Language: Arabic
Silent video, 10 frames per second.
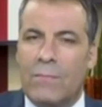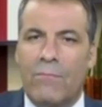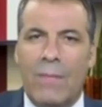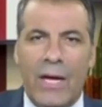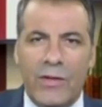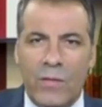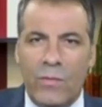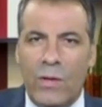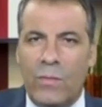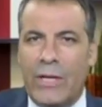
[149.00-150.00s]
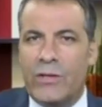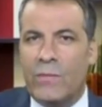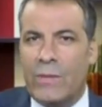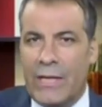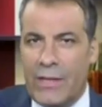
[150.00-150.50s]
ما عندهم ما عندهم
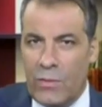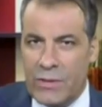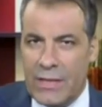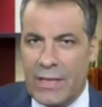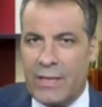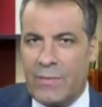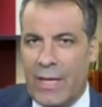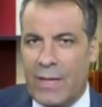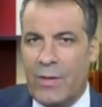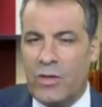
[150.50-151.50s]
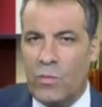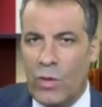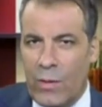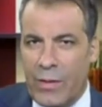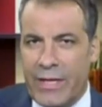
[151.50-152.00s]
نعاود ناكد معك ما عندهم
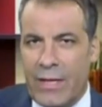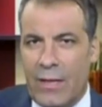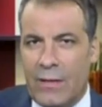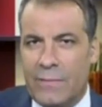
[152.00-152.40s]
ولا وثيقه